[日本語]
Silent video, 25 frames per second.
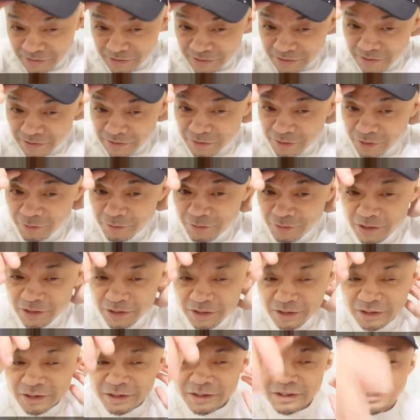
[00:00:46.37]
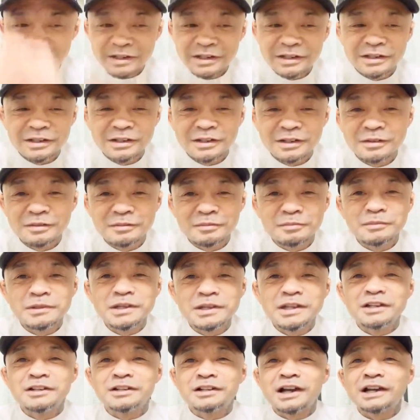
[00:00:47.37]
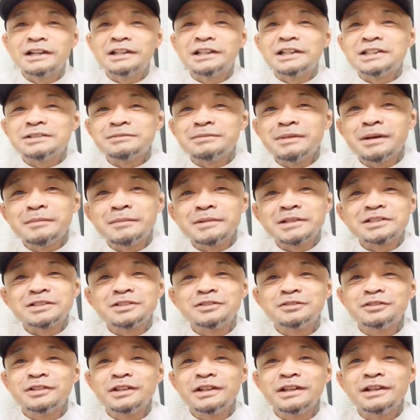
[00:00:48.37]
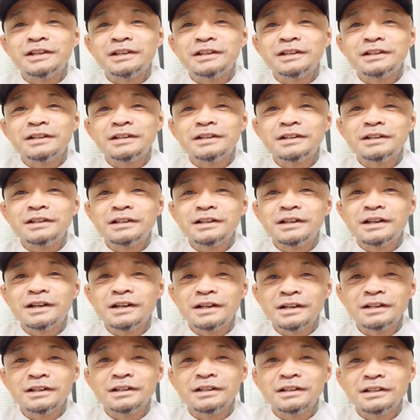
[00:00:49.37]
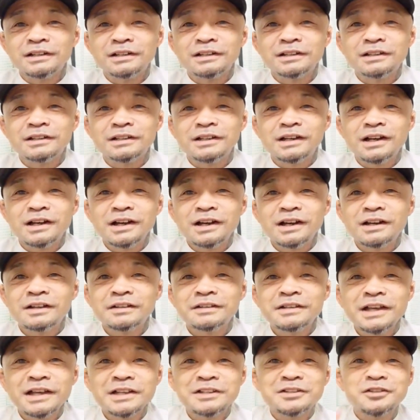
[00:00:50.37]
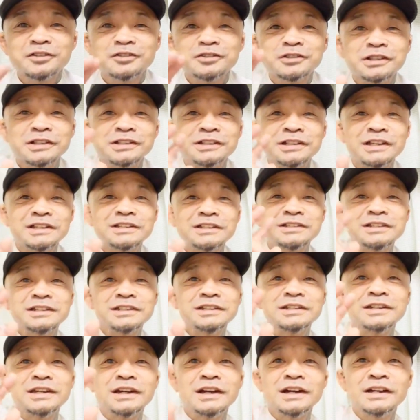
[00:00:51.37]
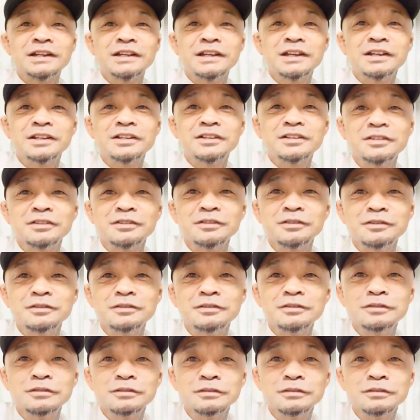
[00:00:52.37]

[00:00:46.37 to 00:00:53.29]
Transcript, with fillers: それは迷惑かけてしまいますのではいああイトさん大好きありがとう